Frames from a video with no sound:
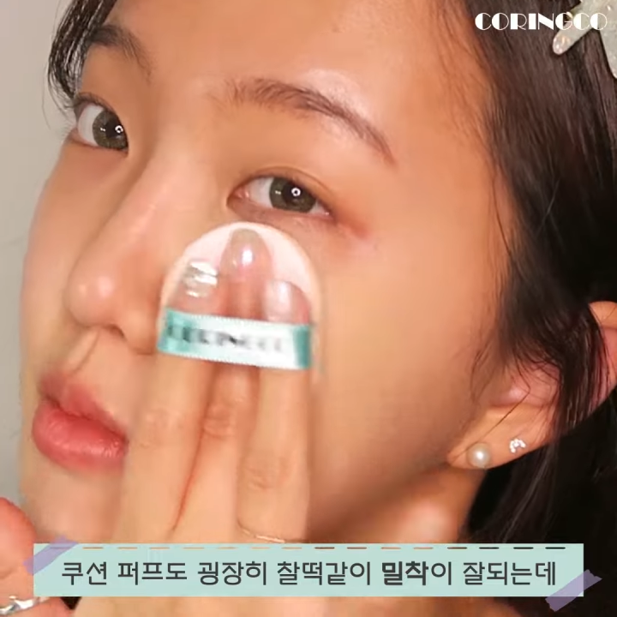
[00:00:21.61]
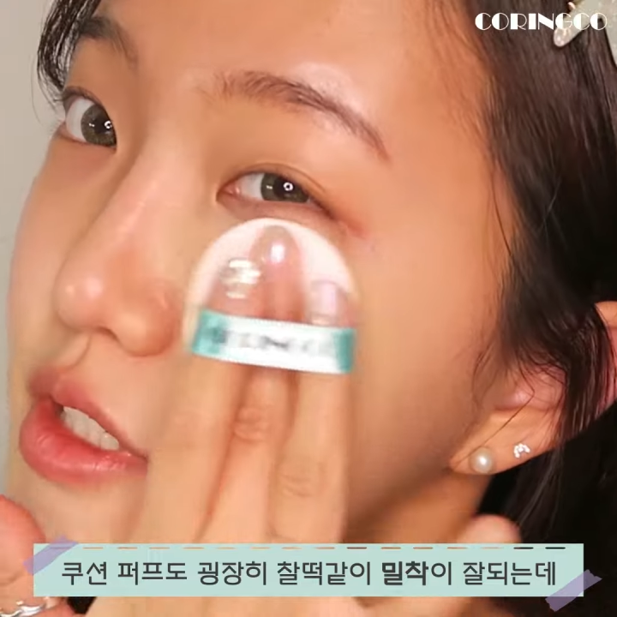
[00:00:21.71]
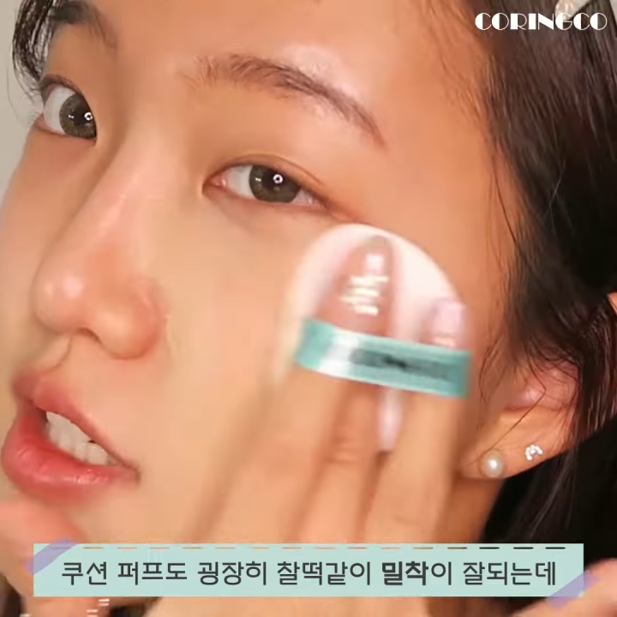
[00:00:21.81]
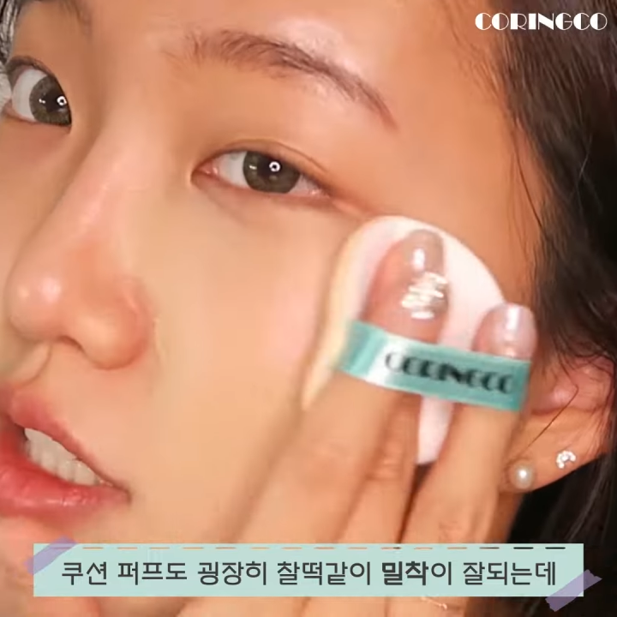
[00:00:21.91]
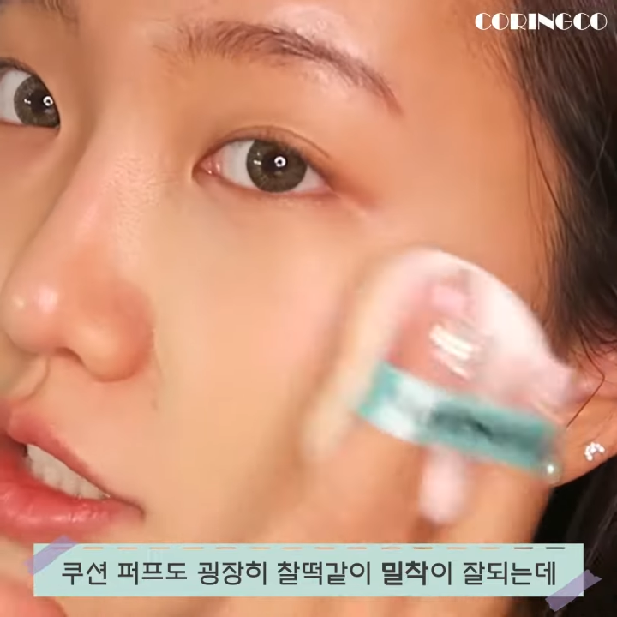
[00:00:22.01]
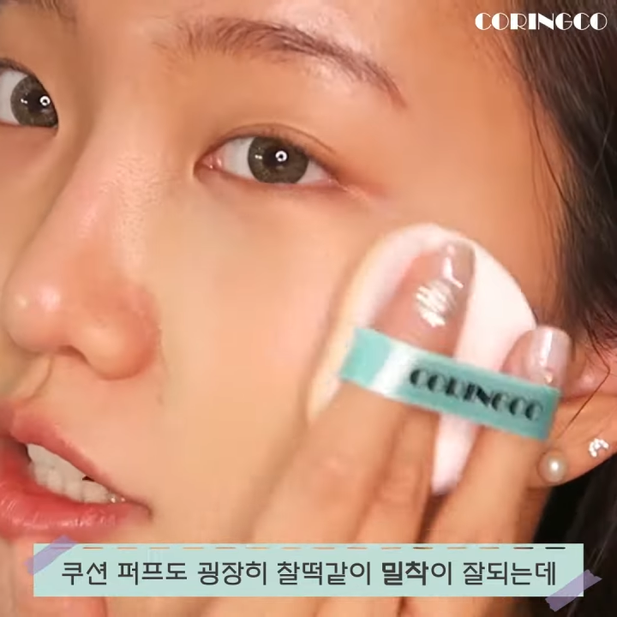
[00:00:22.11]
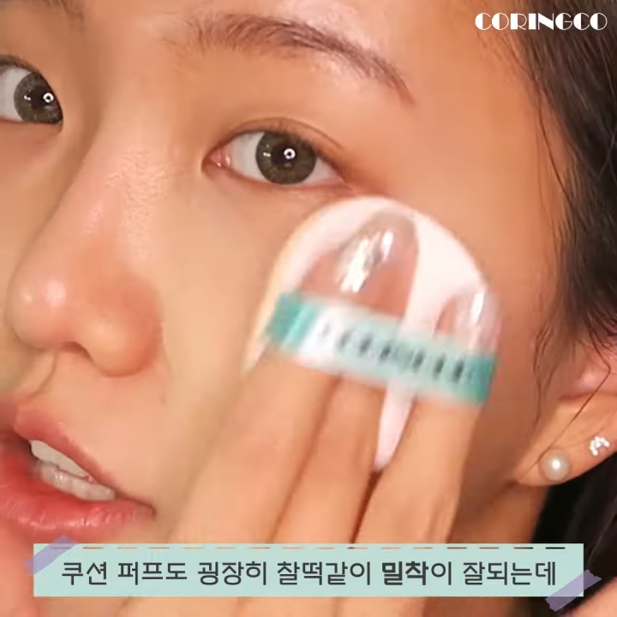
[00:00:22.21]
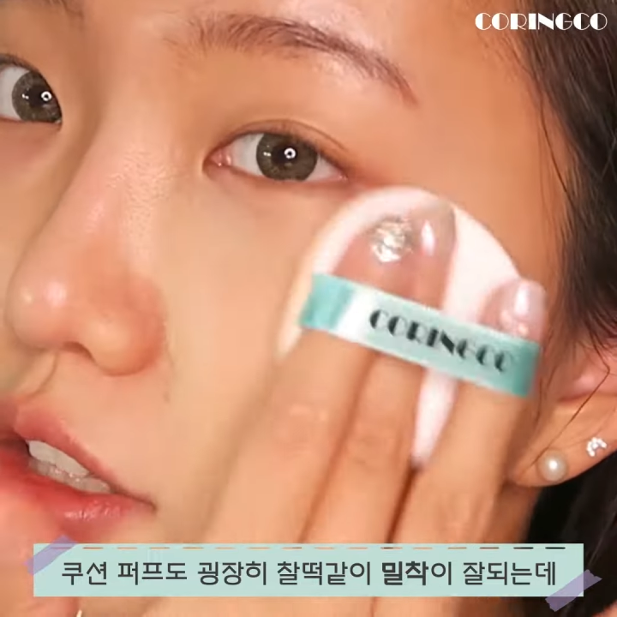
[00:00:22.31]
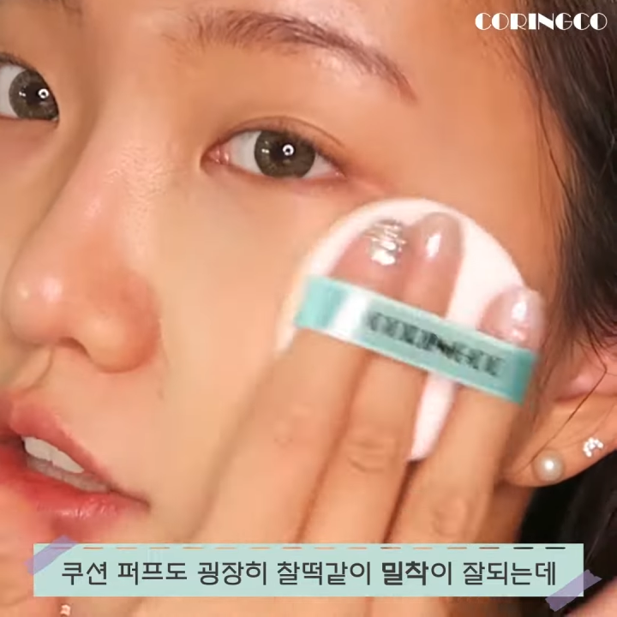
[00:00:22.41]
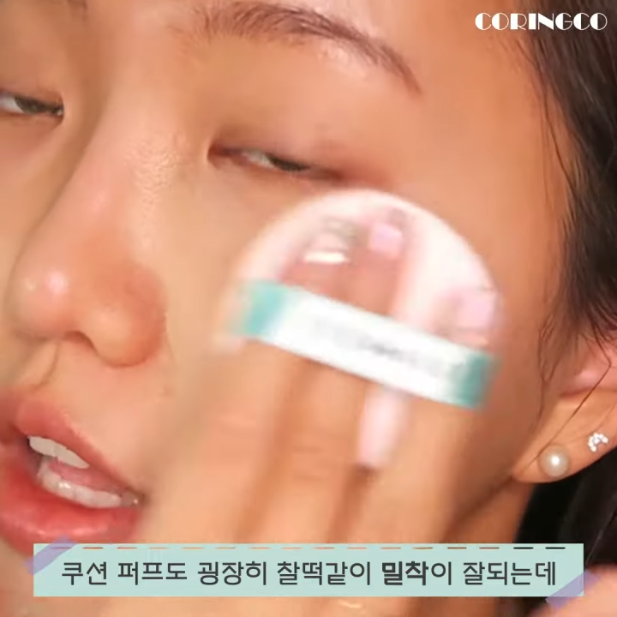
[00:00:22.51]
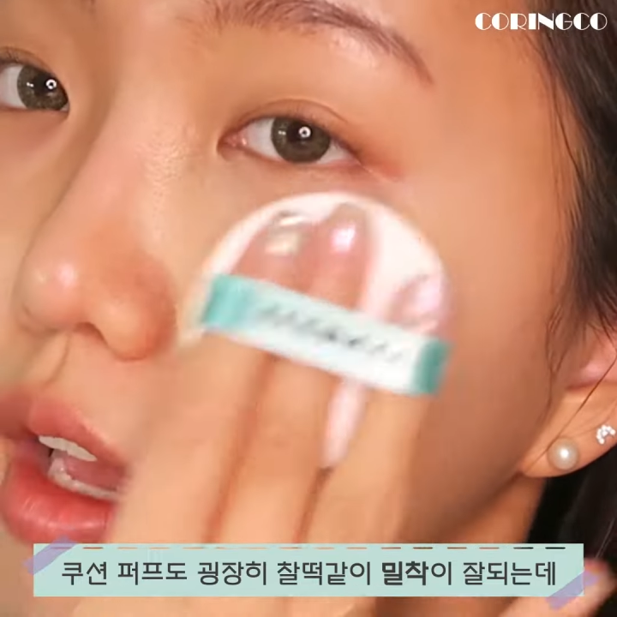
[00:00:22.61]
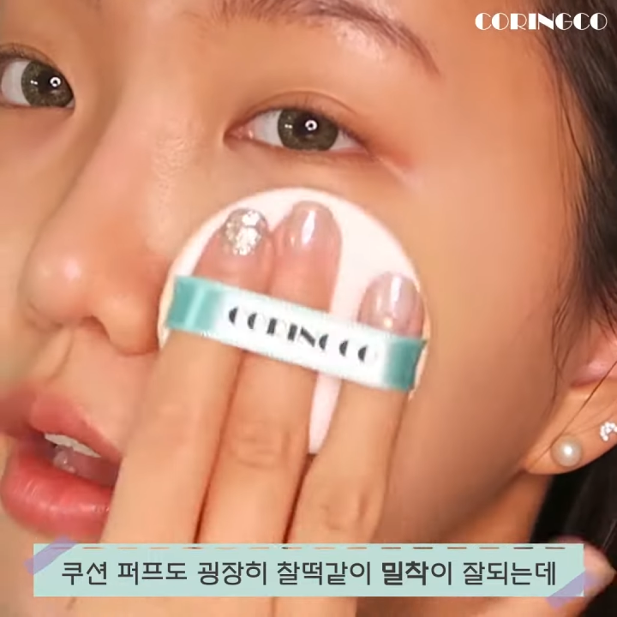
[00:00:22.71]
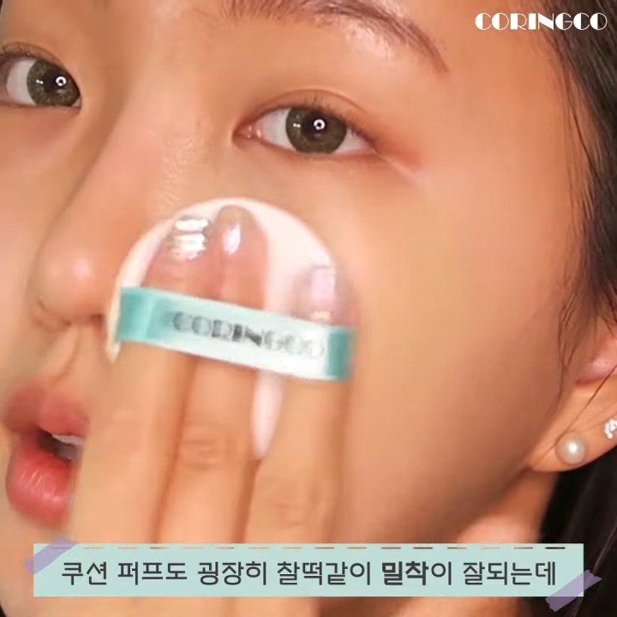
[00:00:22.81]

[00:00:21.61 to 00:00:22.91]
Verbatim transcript: 밀착이 잘 되는데